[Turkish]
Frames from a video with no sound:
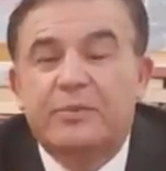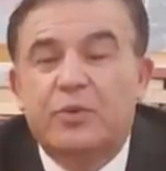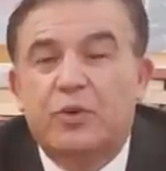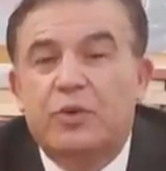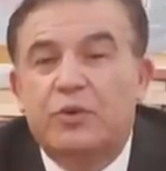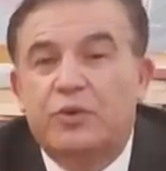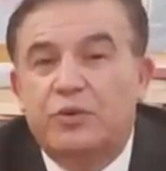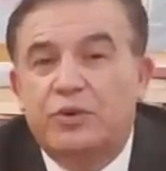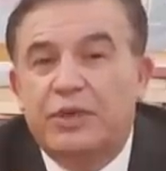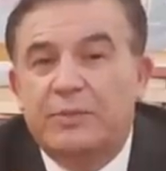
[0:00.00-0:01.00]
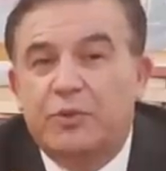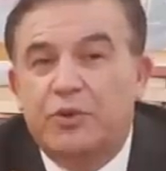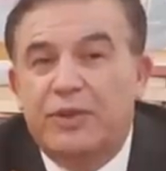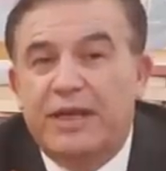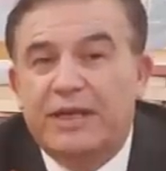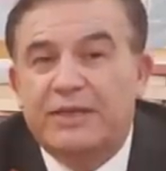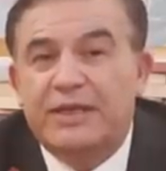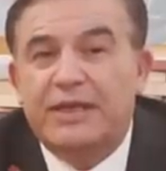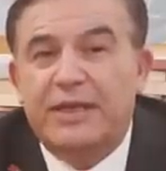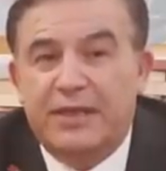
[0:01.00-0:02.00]
Bu yüzyıl bugünlerde
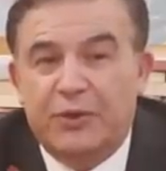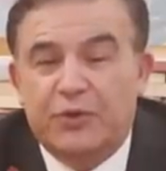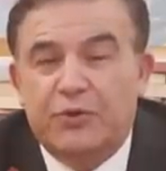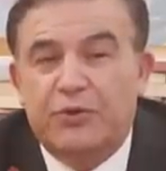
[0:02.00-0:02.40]
şekilleniyor.